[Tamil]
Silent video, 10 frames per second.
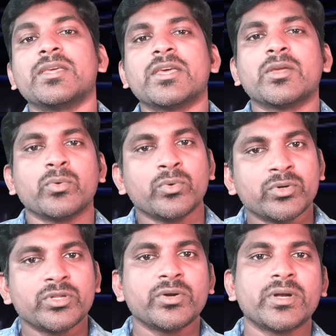இதை
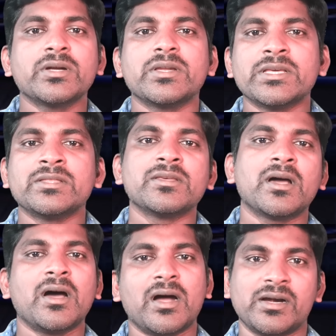உறுதியுடன்
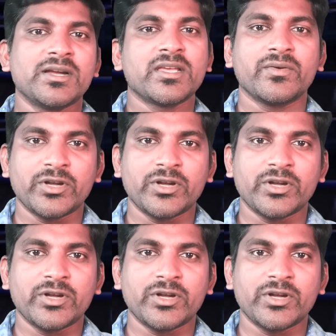இந்தியா அழிக்க